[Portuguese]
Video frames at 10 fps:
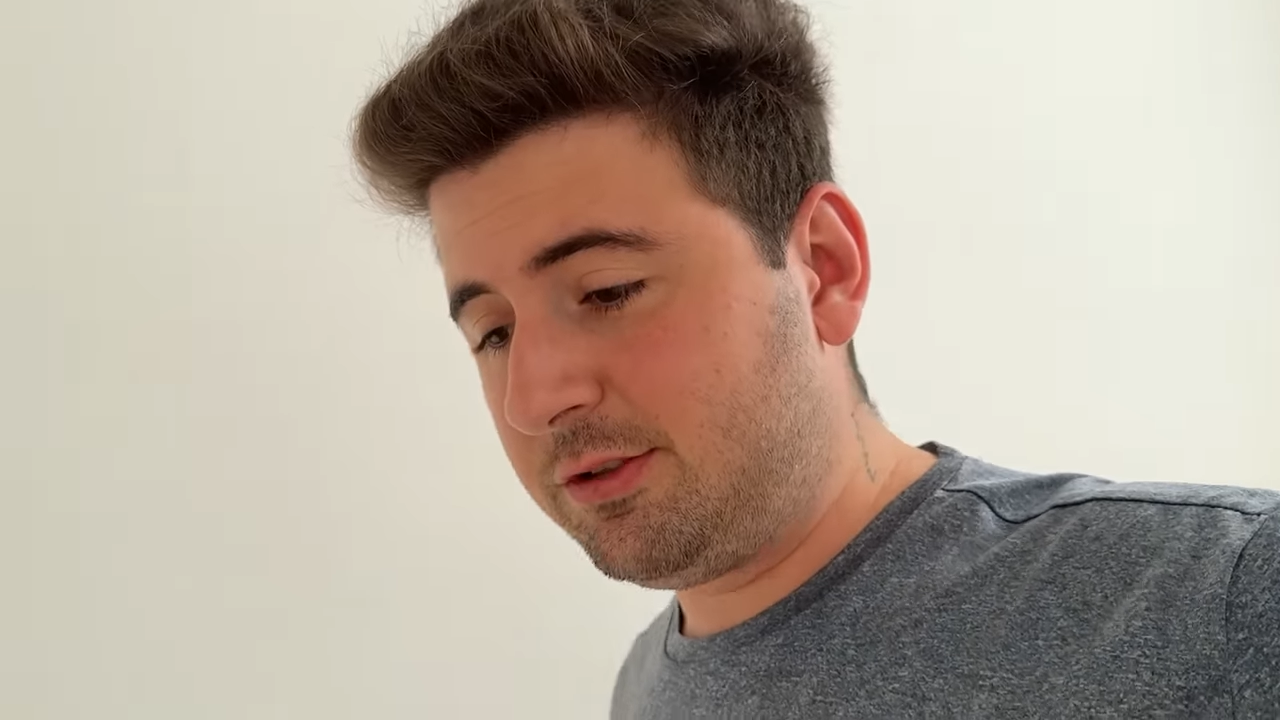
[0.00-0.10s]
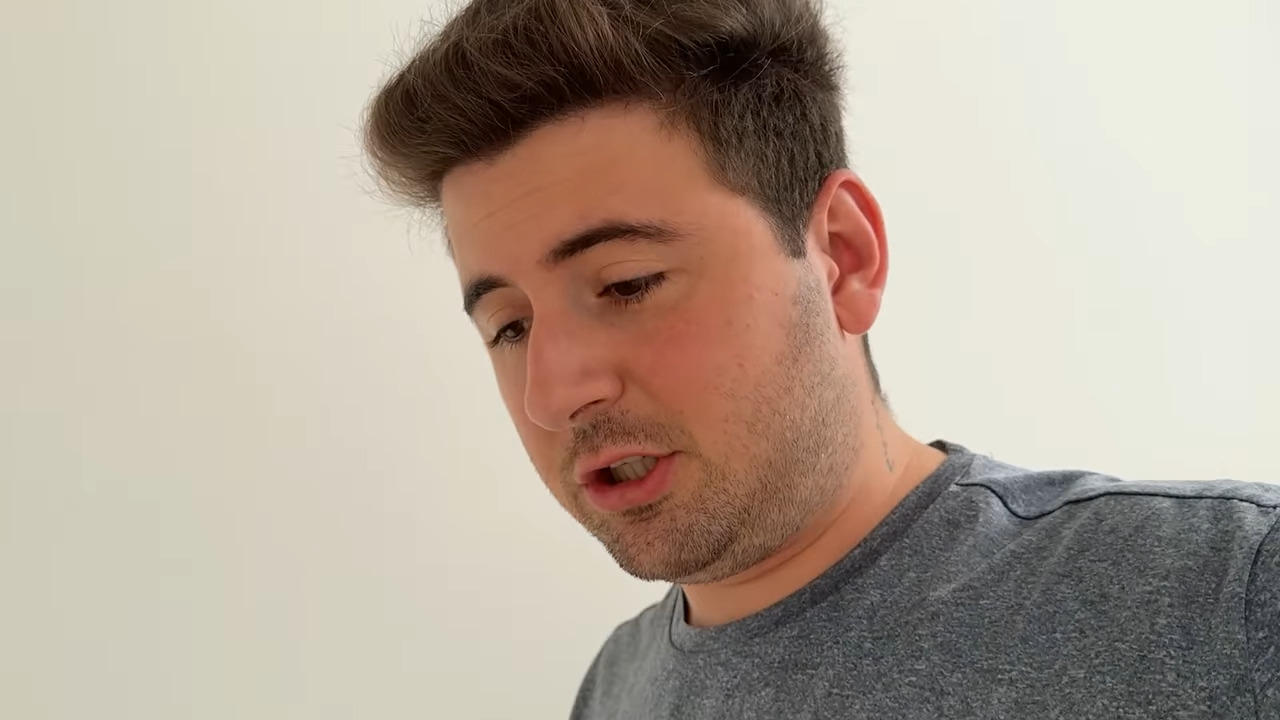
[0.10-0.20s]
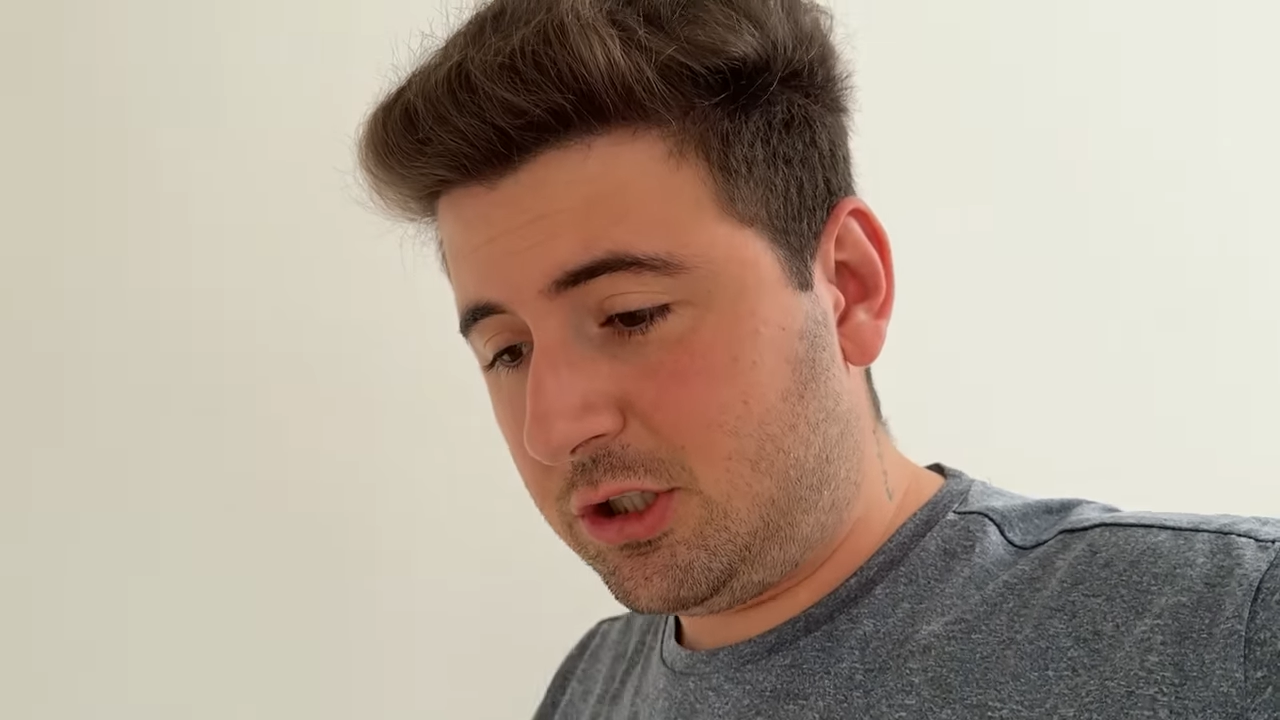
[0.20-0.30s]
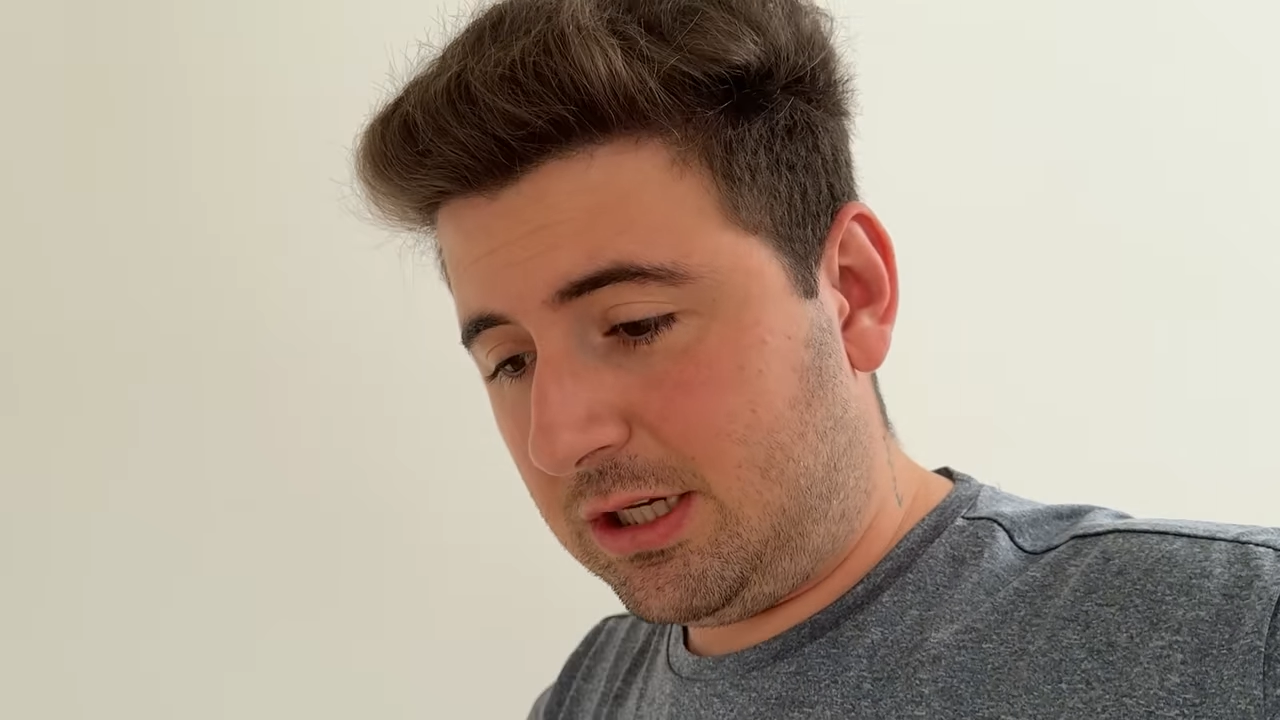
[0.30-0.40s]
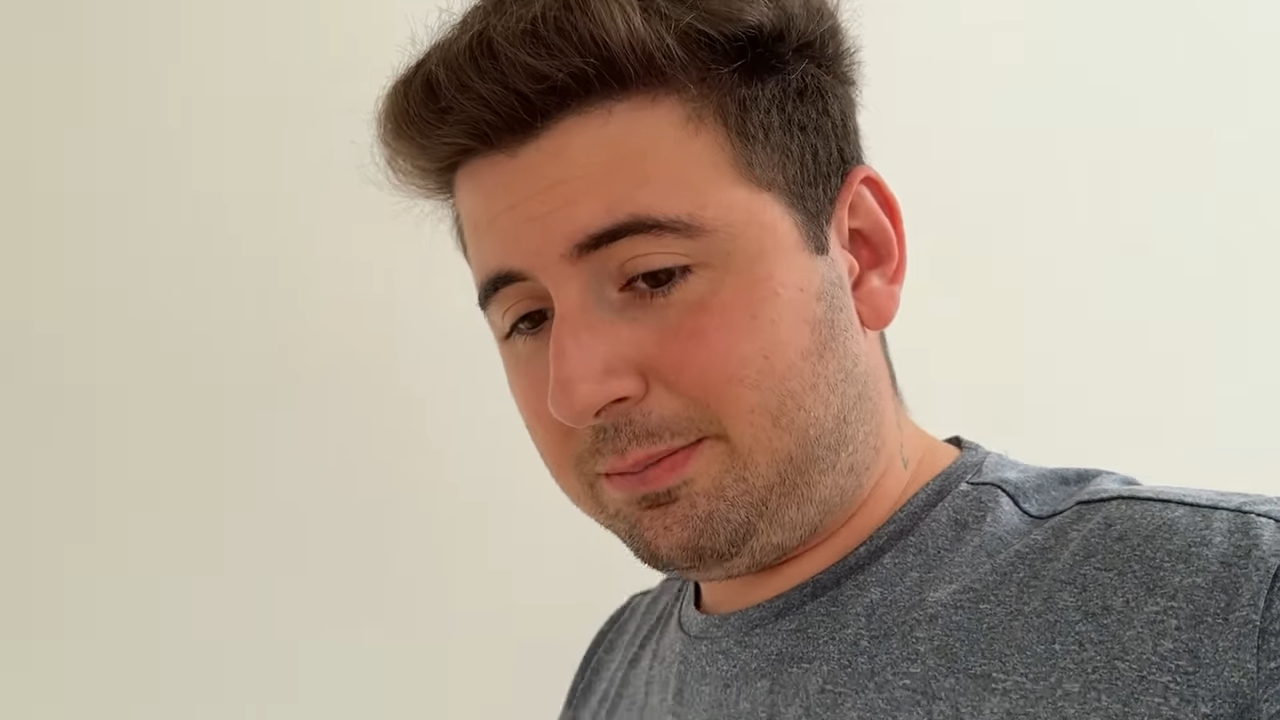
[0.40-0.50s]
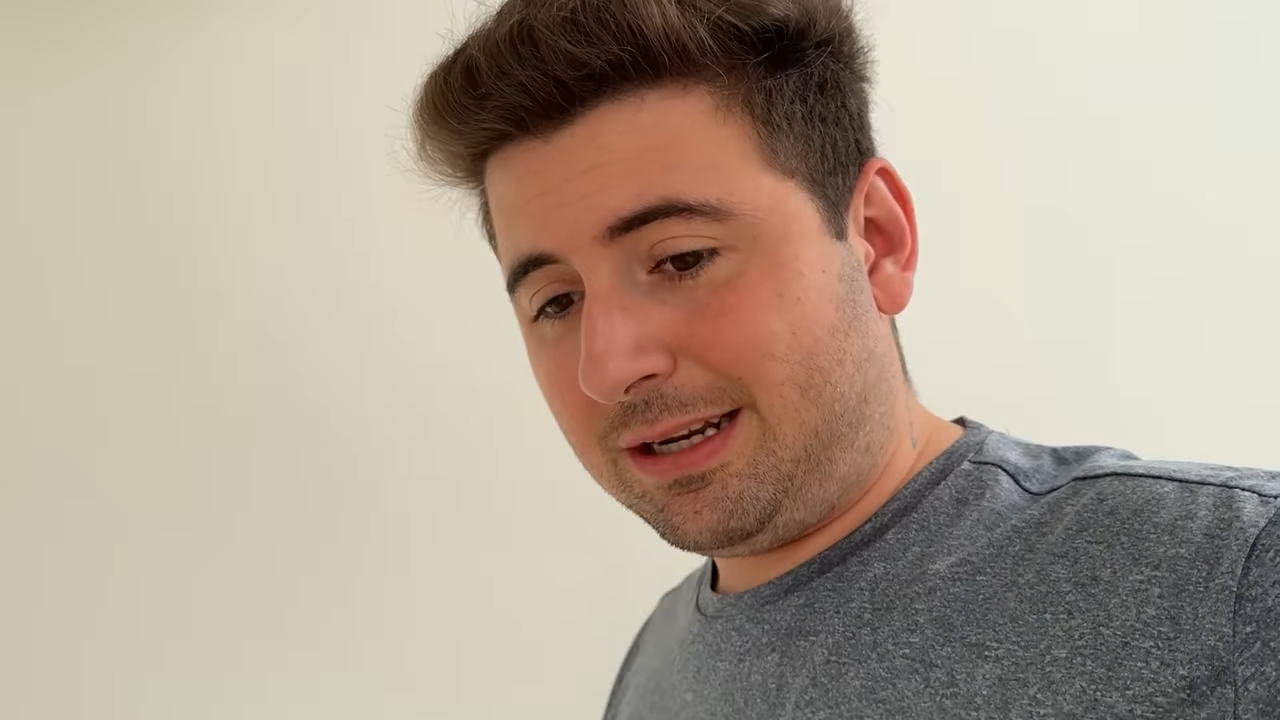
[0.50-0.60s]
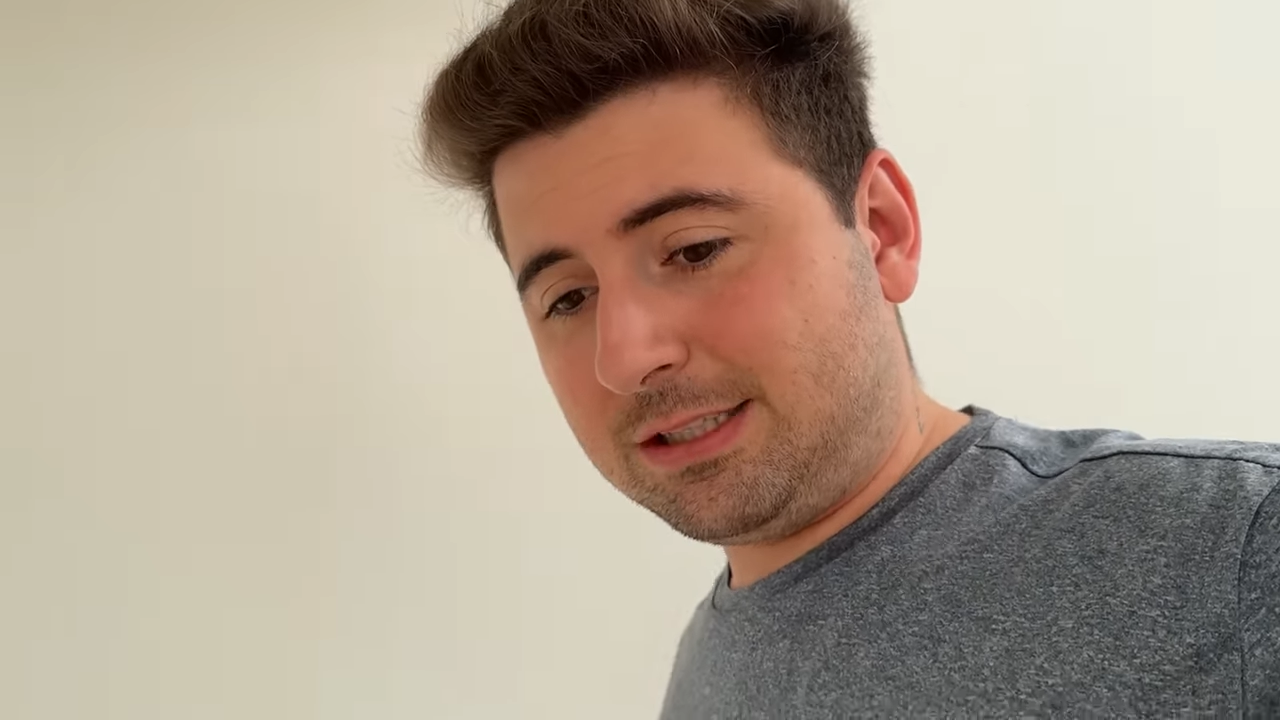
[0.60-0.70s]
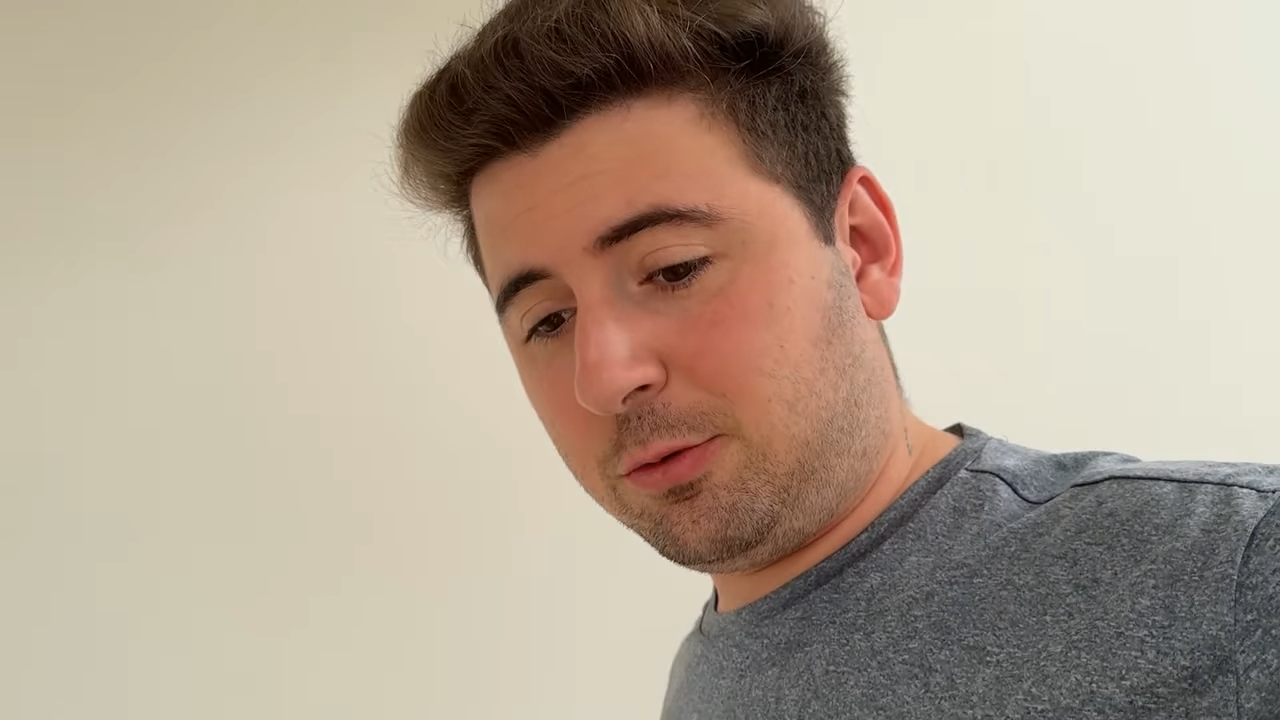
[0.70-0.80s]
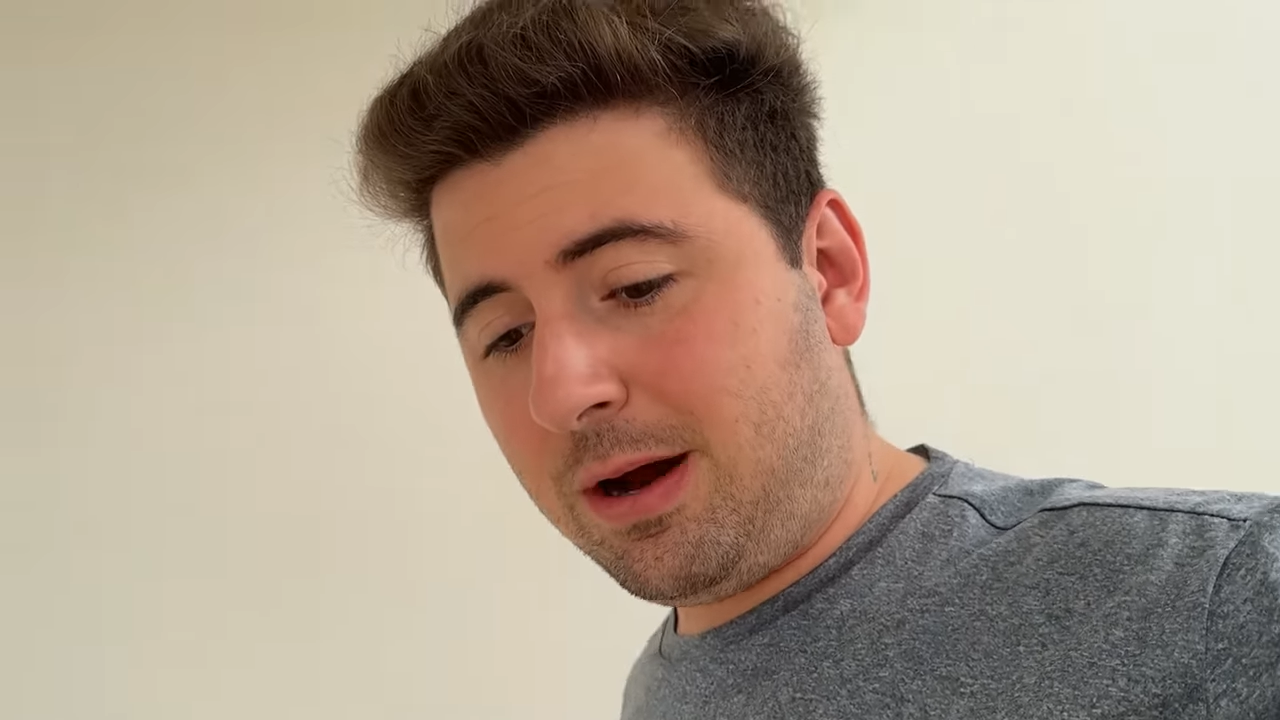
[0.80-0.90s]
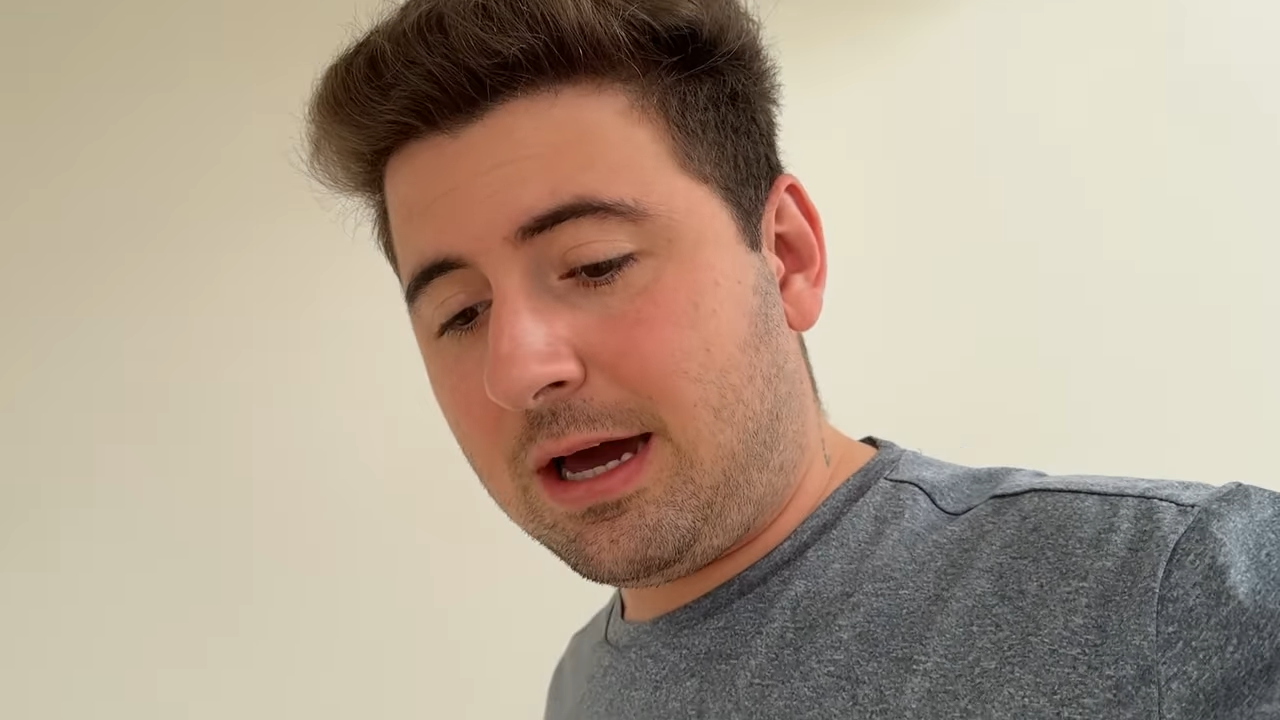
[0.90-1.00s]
gente, se aparecer uma